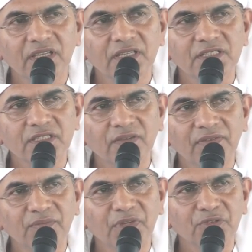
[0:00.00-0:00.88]
के
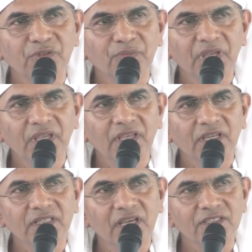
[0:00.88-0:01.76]
सभी मतों में
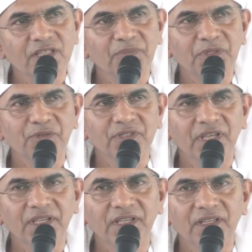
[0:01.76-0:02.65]
एकता स्थापित हो
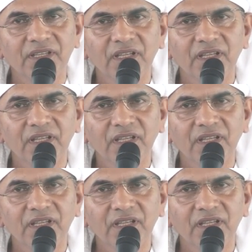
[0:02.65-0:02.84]
जाएगी